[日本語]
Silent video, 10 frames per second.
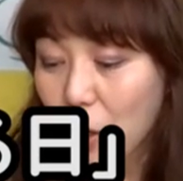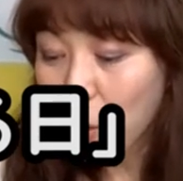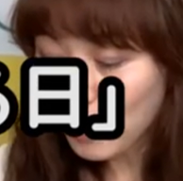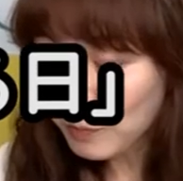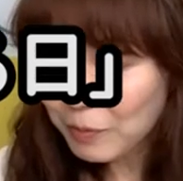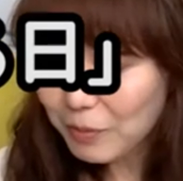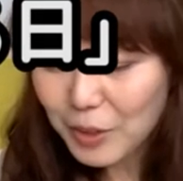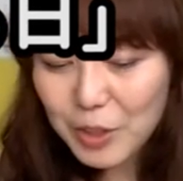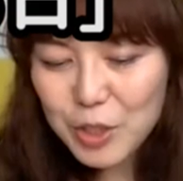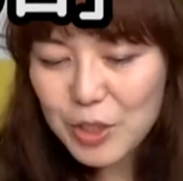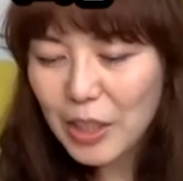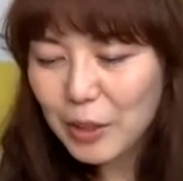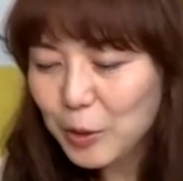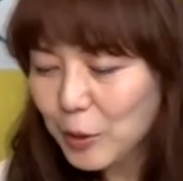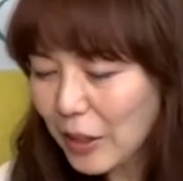本当に主
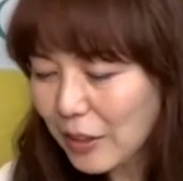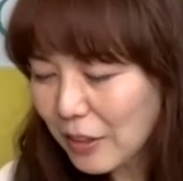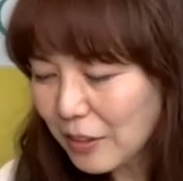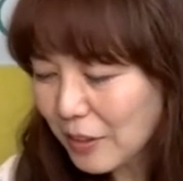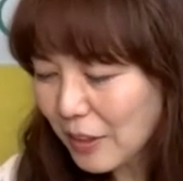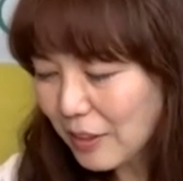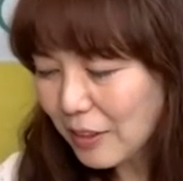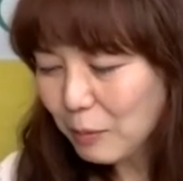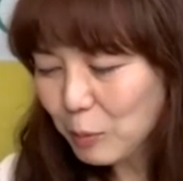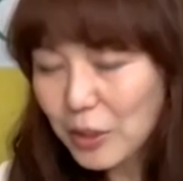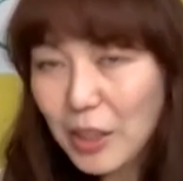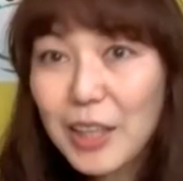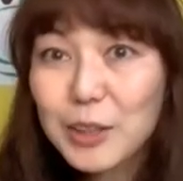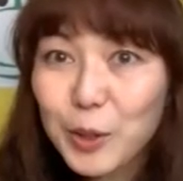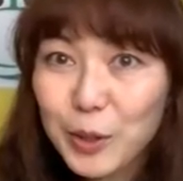役をやってる方がもう
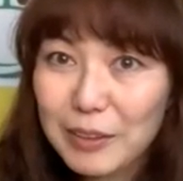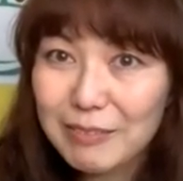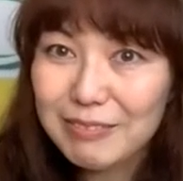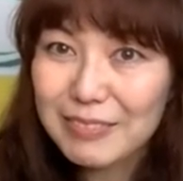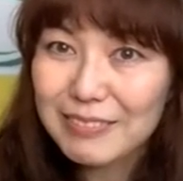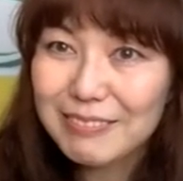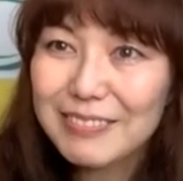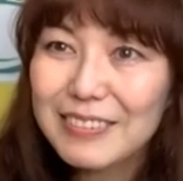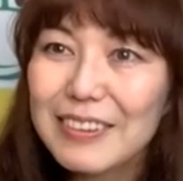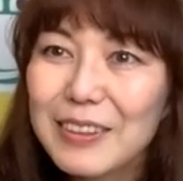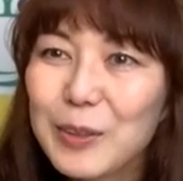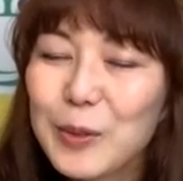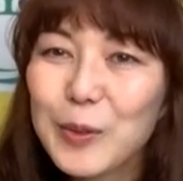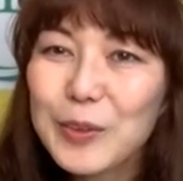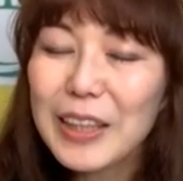勢ぞろい。
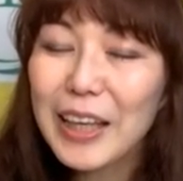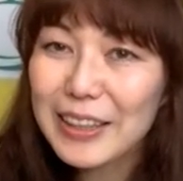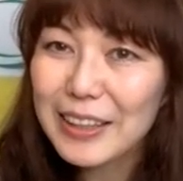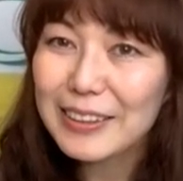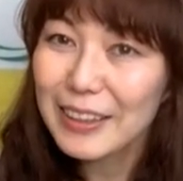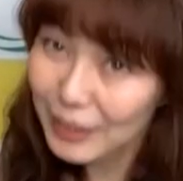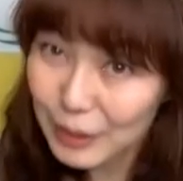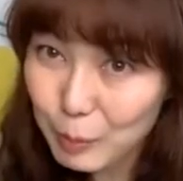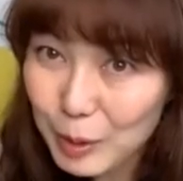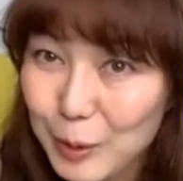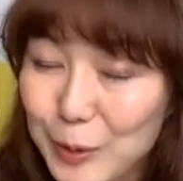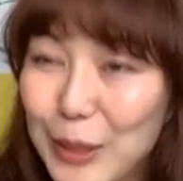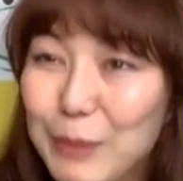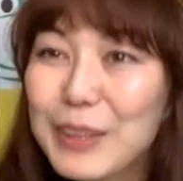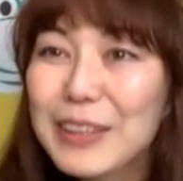こんな配役なかなか見たこ
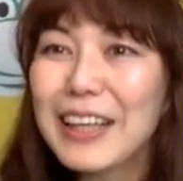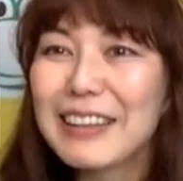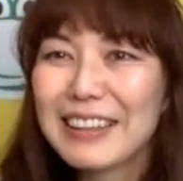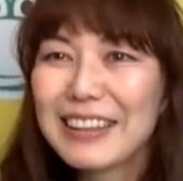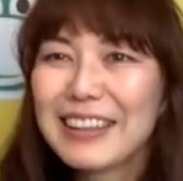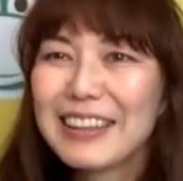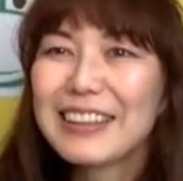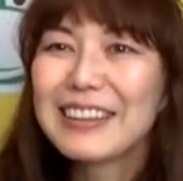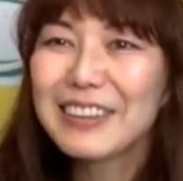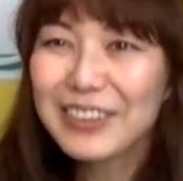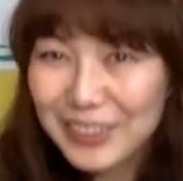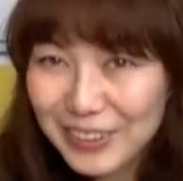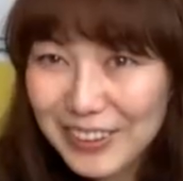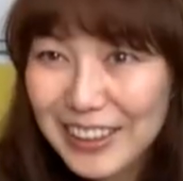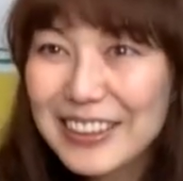とありません。という
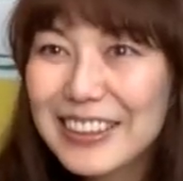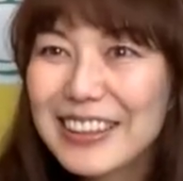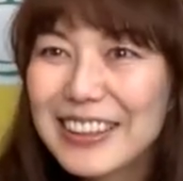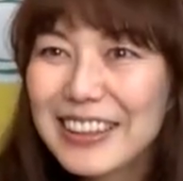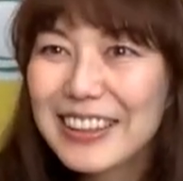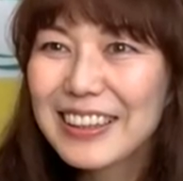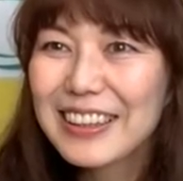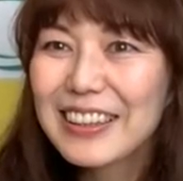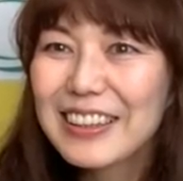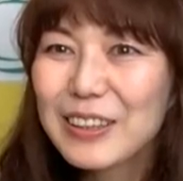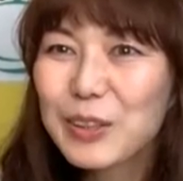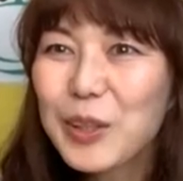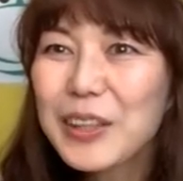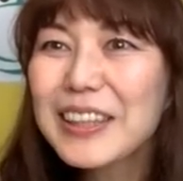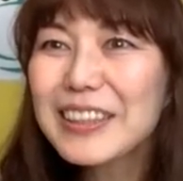ことです。す
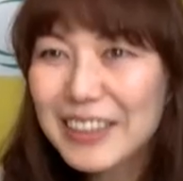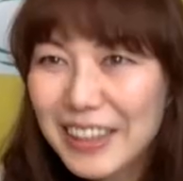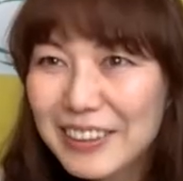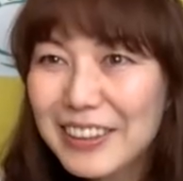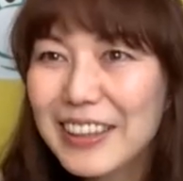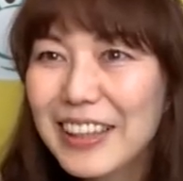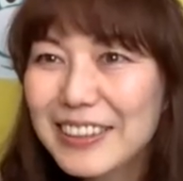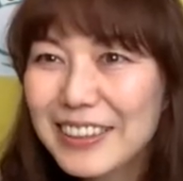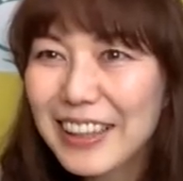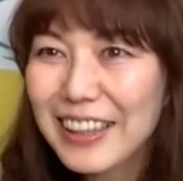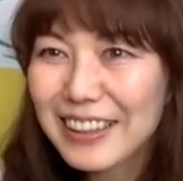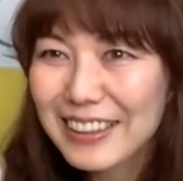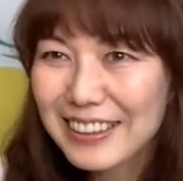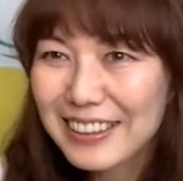ごいですね、吹き替えるさん。